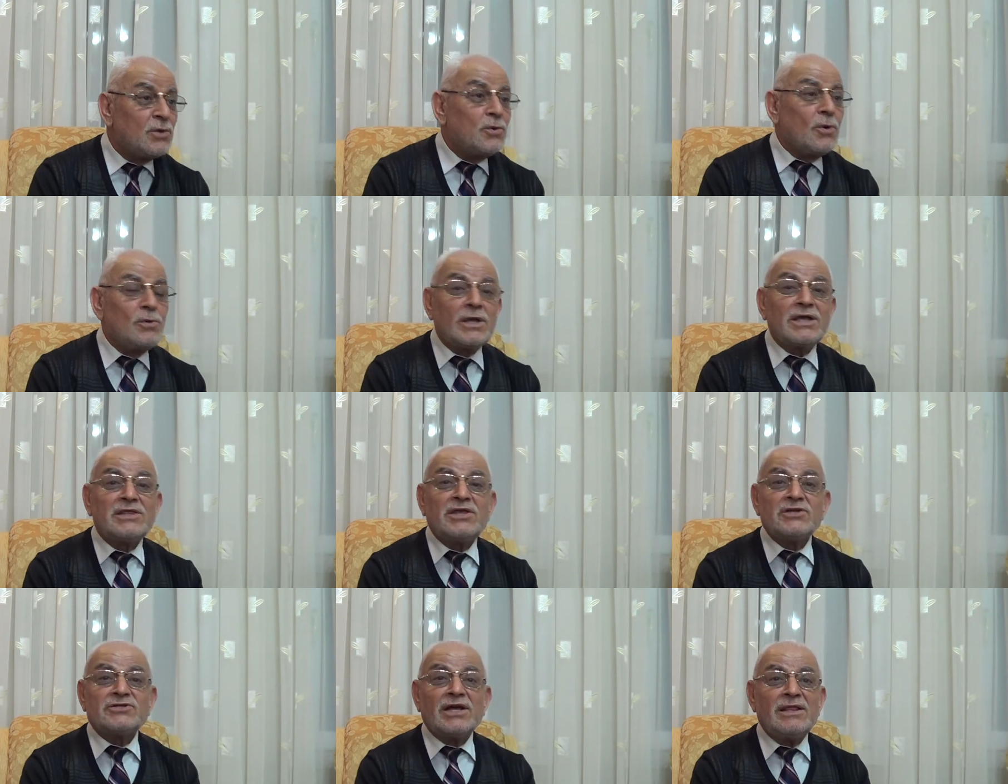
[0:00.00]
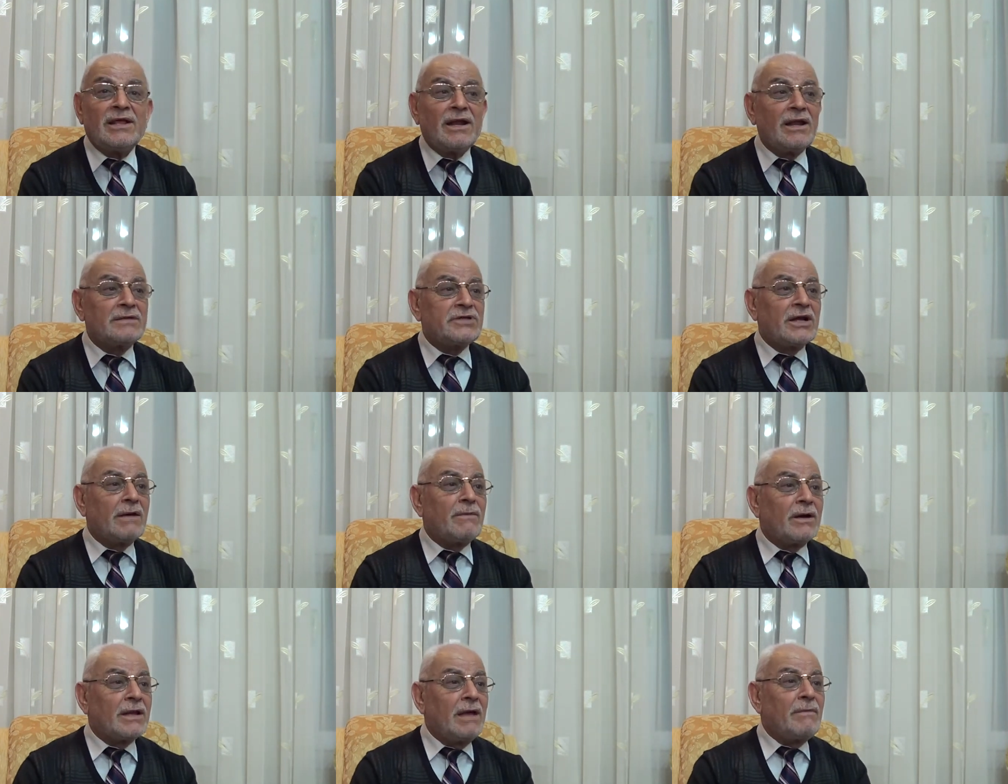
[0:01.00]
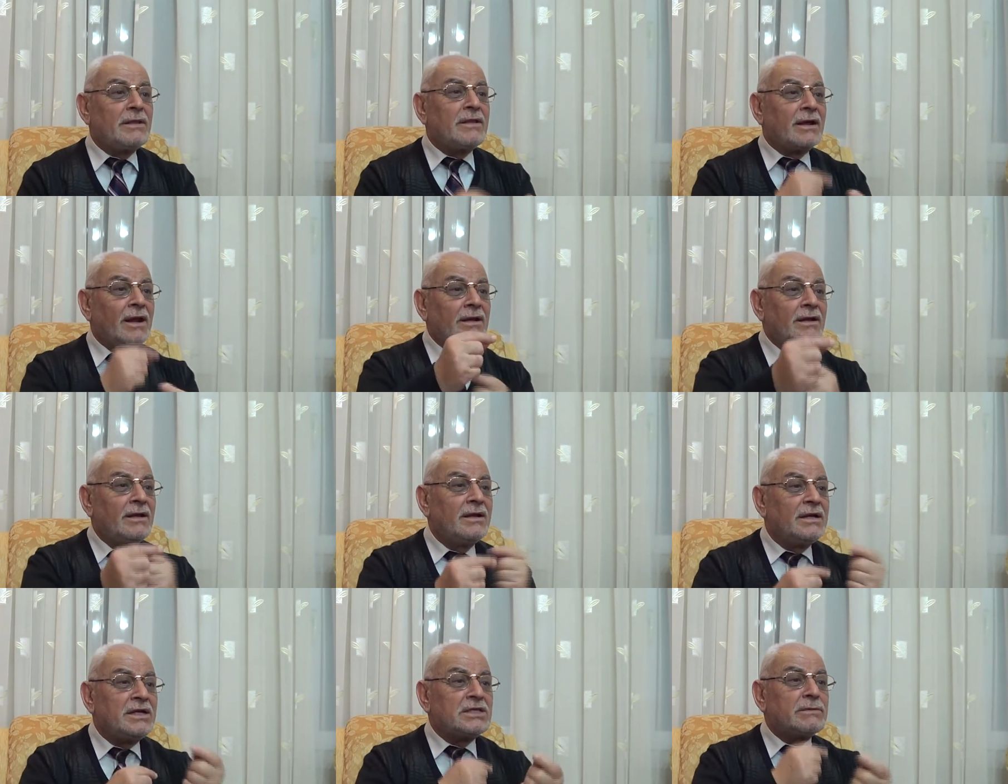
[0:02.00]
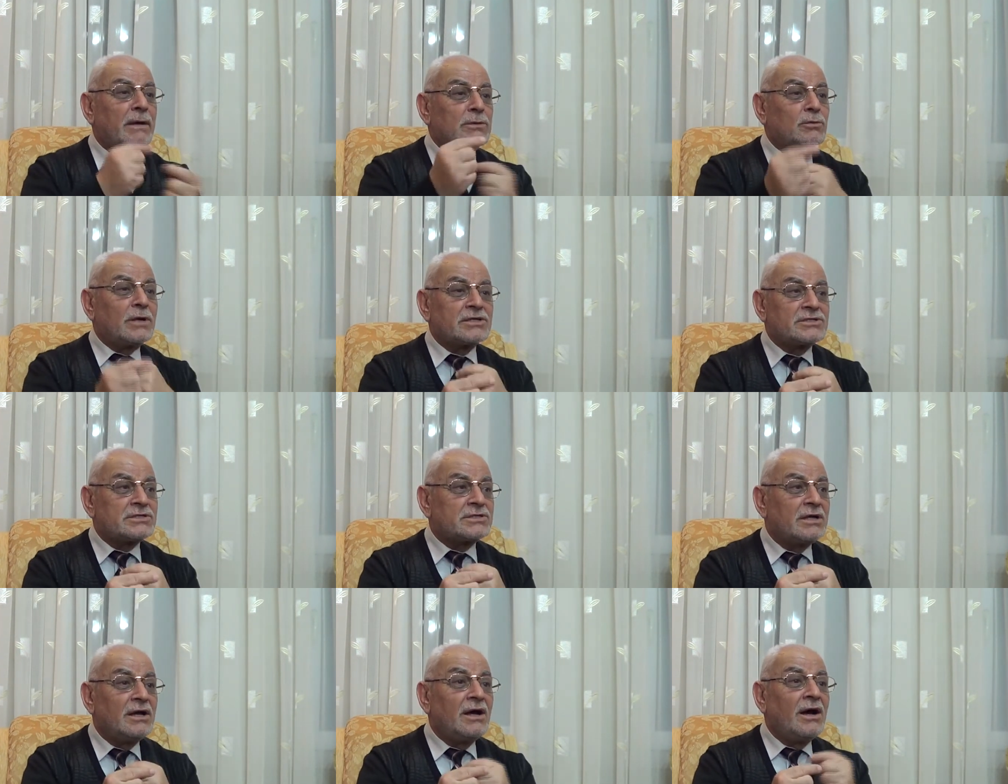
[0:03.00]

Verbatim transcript: Gönlündeki tecellilerle Cenab-ı Hak'la hemen derhal irtibat kurarsınız.